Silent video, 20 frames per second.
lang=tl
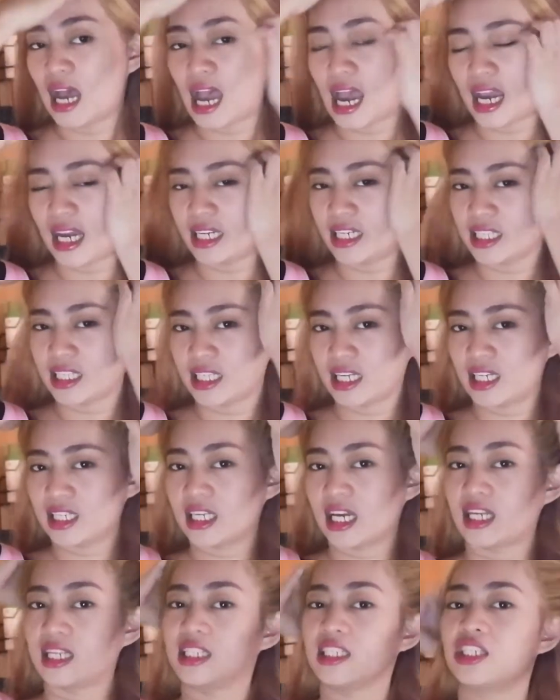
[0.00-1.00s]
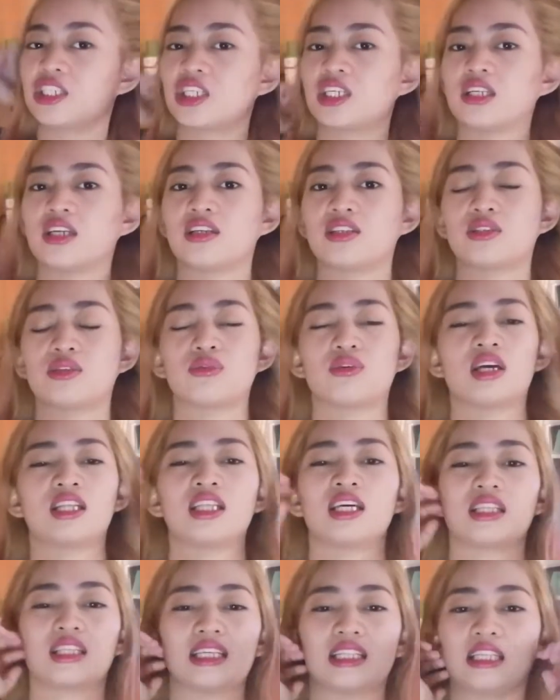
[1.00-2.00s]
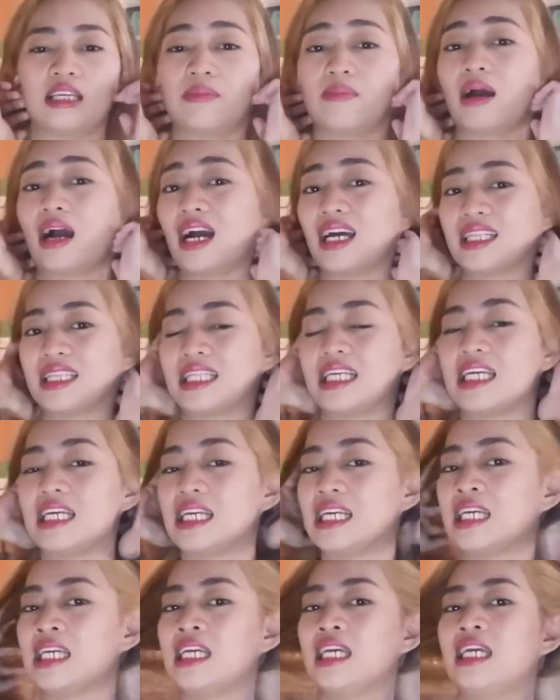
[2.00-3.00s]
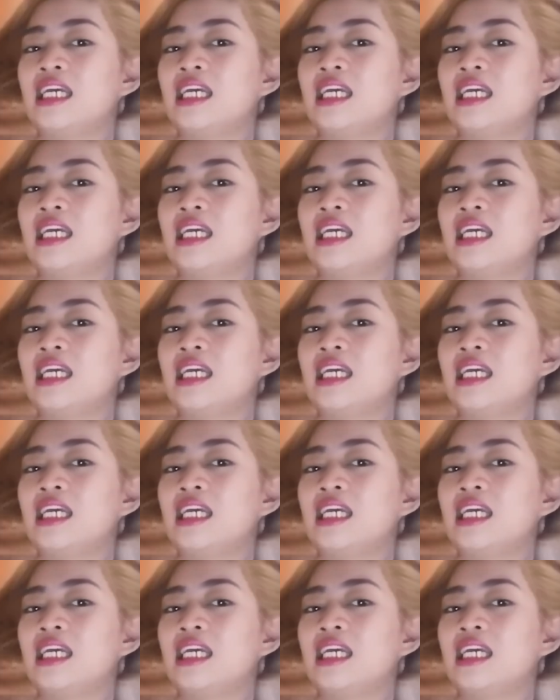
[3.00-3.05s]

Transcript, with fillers: anit ganyan. Hindi siya nagsugat at hindi makati.